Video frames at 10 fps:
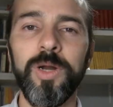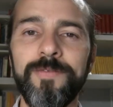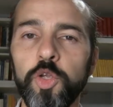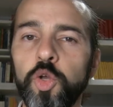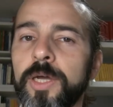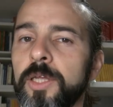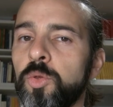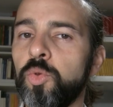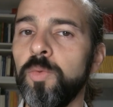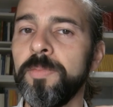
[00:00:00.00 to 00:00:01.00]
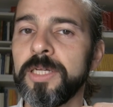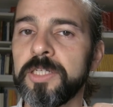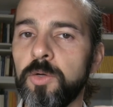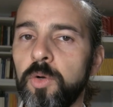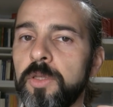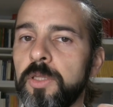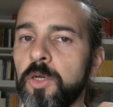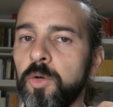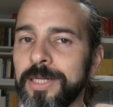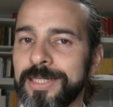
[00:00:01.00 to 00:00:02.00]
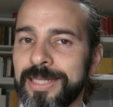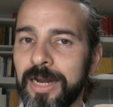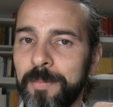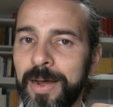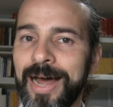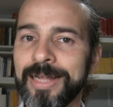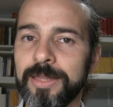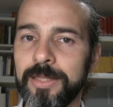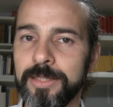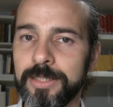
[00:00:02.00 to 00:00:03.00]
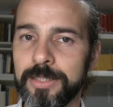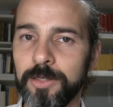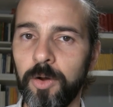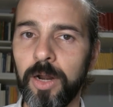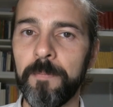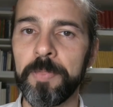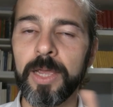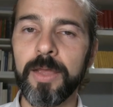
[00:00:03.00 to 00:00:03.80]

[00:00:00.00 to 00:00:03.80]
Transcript: Ora voglio che tu mi ascolti con estrema attenzione.